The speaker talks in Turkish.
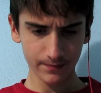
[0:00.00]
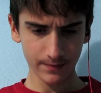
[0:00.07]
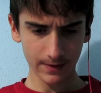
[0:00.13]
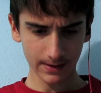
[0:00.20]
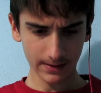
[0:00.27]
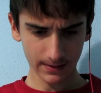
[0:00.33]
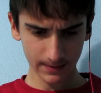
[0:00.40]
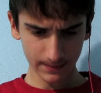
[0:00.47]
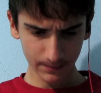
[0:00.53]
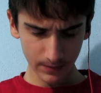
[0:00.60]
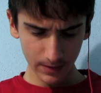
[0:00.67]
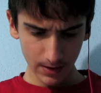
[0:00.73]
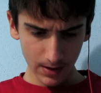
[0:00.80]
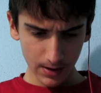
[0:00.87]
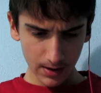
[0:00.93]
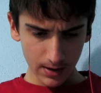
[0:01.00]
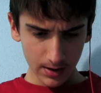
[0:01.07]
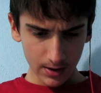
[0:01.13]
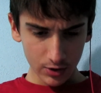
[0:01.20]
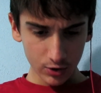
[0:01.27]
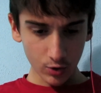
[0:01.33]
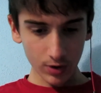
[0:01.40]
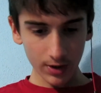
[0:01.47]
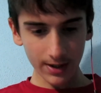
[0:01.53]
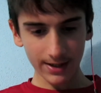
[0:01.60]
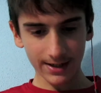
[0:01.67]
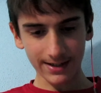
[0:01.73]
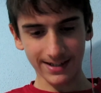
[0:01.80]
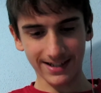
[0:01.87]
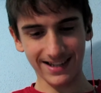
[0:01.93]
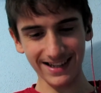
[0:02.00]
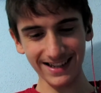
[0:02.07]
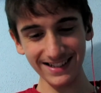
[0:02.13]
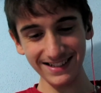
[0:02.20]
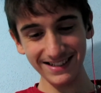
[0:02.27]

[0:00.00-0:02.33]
Neyse. Sonra arkadaşlar